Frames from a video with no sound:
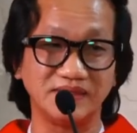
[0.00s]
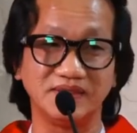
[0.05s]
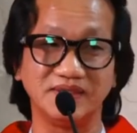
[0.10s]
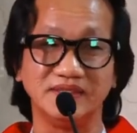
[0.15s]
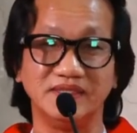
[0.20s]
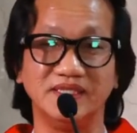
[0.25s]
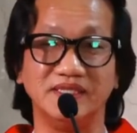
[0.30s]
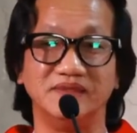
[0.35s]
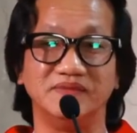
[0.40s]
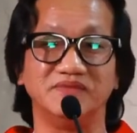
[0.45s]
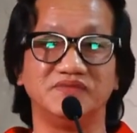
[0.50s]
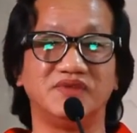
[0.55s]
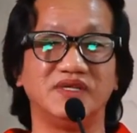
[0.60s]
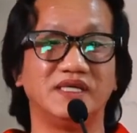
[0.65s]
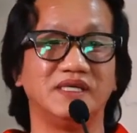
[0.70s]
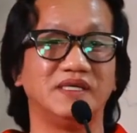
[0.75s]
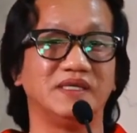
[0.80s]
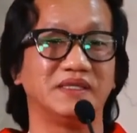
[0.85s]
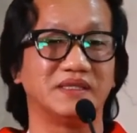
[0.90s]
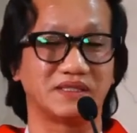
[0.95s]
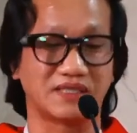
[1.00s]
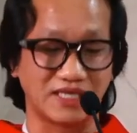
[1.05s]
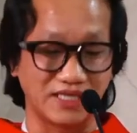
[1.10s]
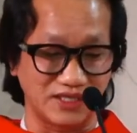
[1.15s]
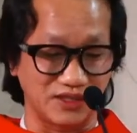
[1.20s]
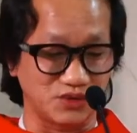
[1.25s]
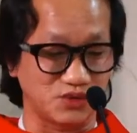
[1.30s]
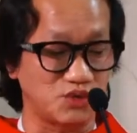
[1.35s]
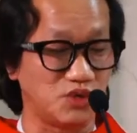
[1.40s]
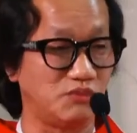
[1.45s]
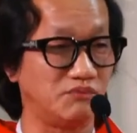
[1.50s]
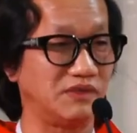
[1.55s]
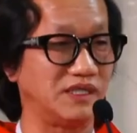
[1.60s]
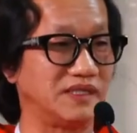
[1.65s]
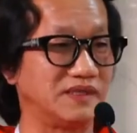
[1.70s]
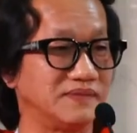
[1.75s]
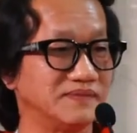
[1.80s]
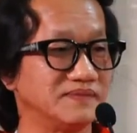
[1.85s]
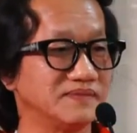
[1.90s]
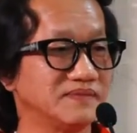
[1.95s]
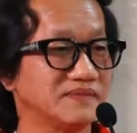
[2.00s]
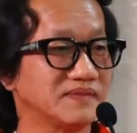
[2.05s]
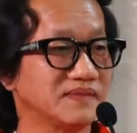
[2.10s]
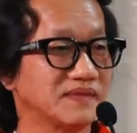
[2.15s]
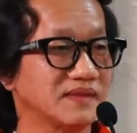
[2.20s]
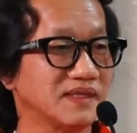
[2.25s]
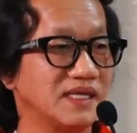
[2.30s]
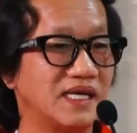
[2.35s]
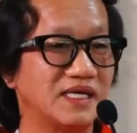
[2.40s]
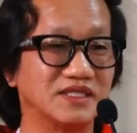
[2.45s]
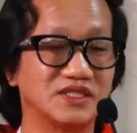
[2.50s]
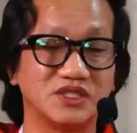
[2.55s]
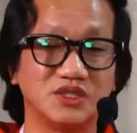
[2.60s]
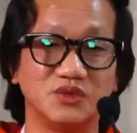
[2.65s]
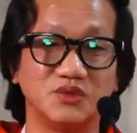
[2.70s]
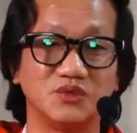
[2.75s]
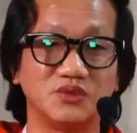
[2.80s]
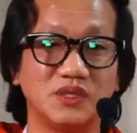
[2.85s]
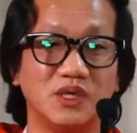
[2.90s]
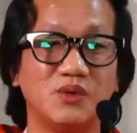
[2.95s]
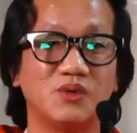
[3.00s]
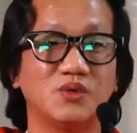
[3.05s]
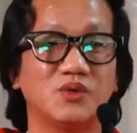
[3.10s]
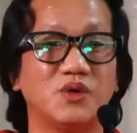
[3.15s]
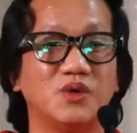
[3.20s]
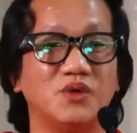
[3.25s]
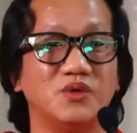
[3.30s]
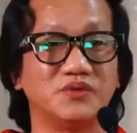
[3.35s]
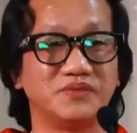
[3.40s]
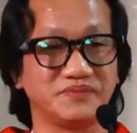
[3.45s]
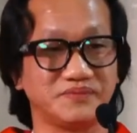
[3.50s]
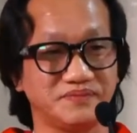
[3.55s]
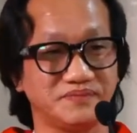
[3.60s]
nhìn về thầy của mình đang chịu đau khổ.